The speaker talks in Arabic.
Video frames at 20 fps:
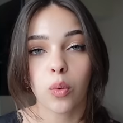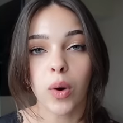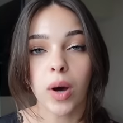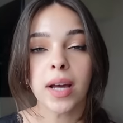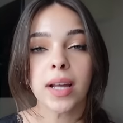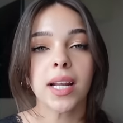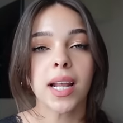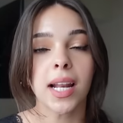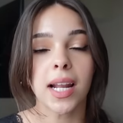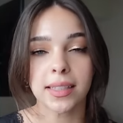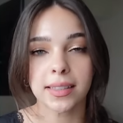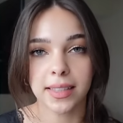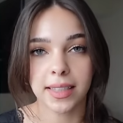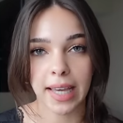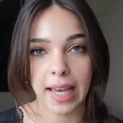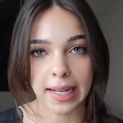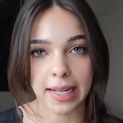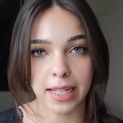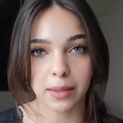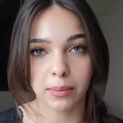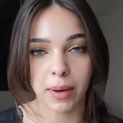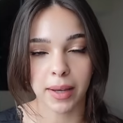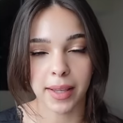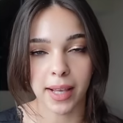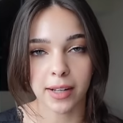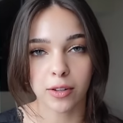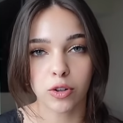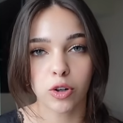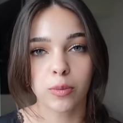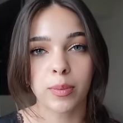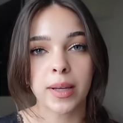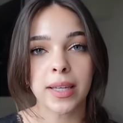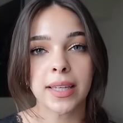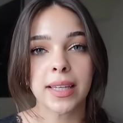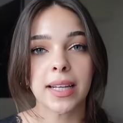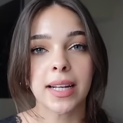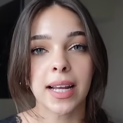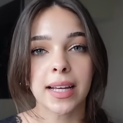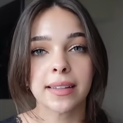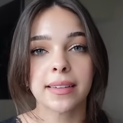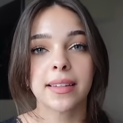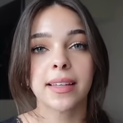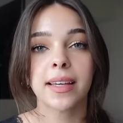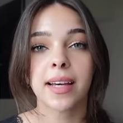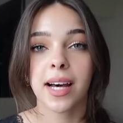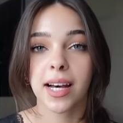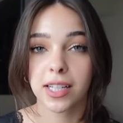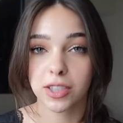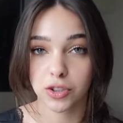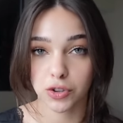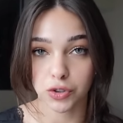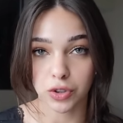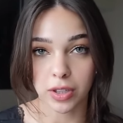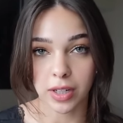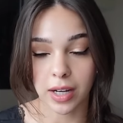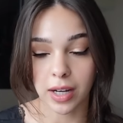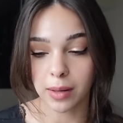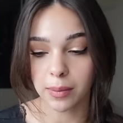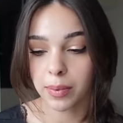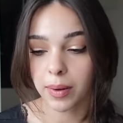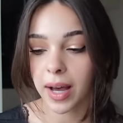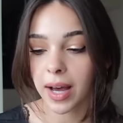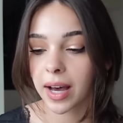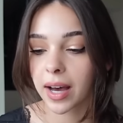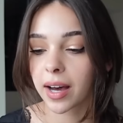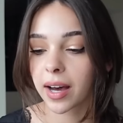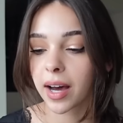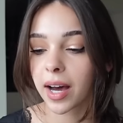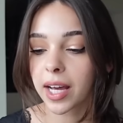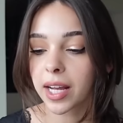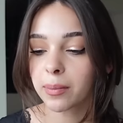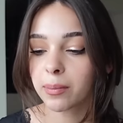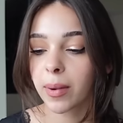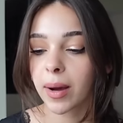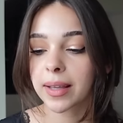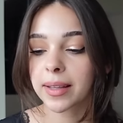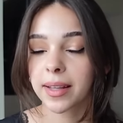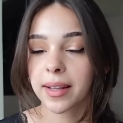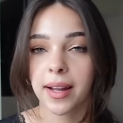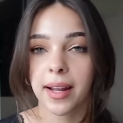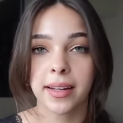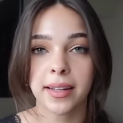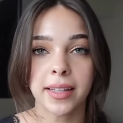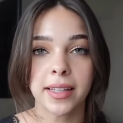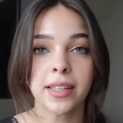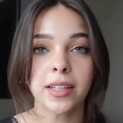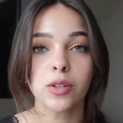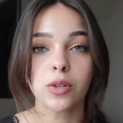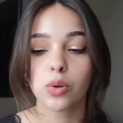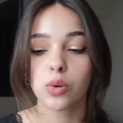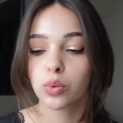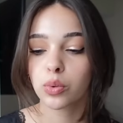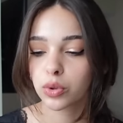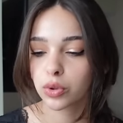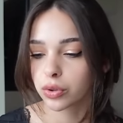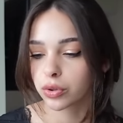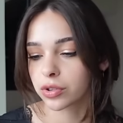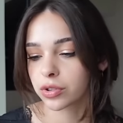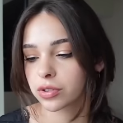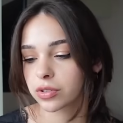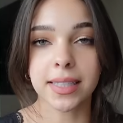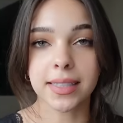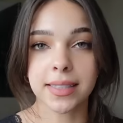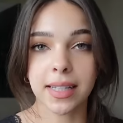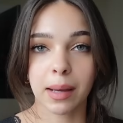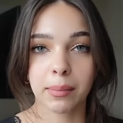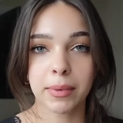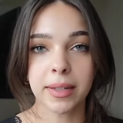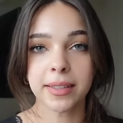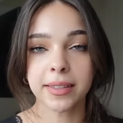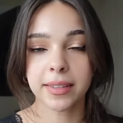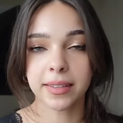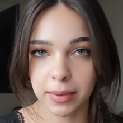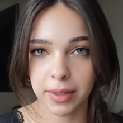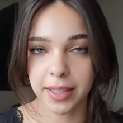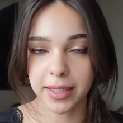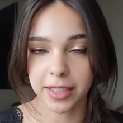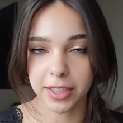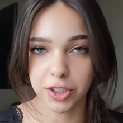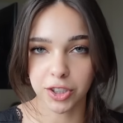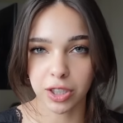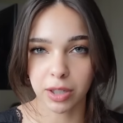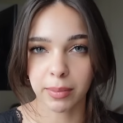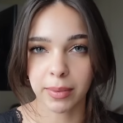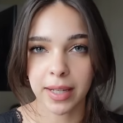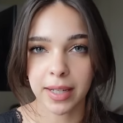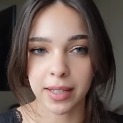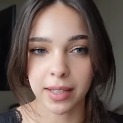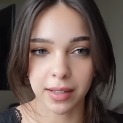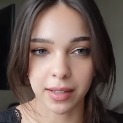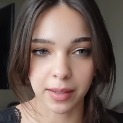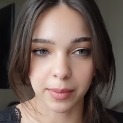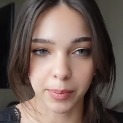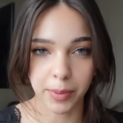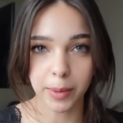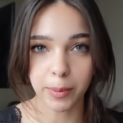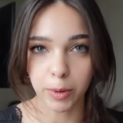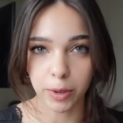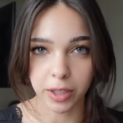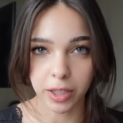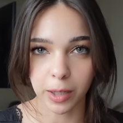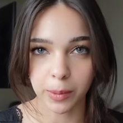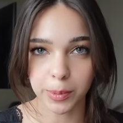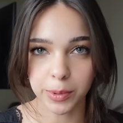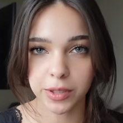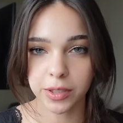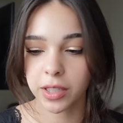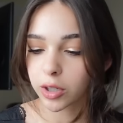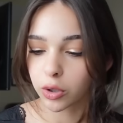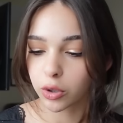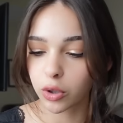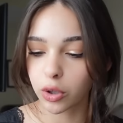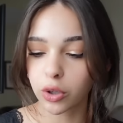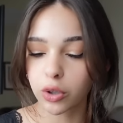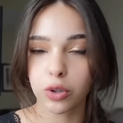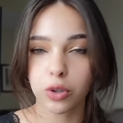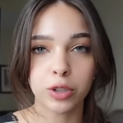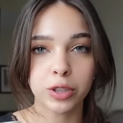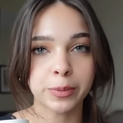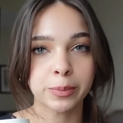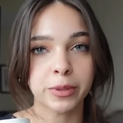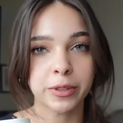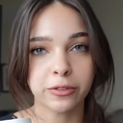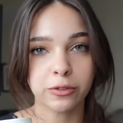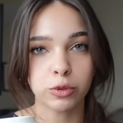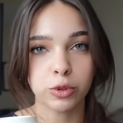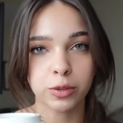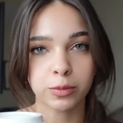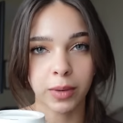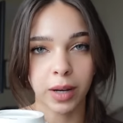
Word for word: واغلى لاتي كانت معنا اليوم هي لاتي استرولاب حقها 4 دنانير ونص اذا عملت ملكه جمال البيبر كابس كوكوز بتفوز